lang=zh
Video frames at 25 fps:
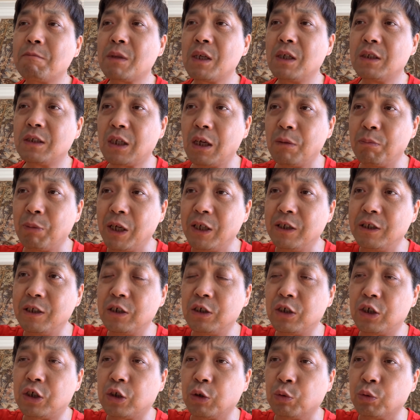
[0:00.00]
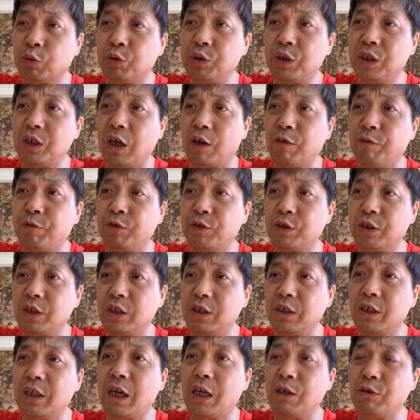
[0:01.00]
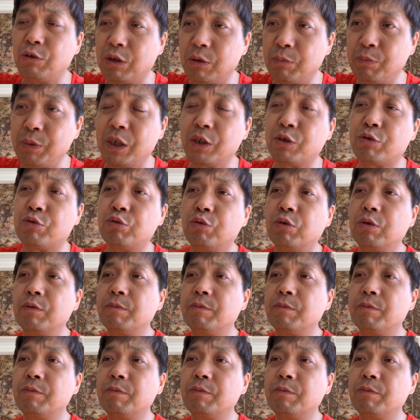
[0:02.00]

在北京首都机场附近应该有个别墅。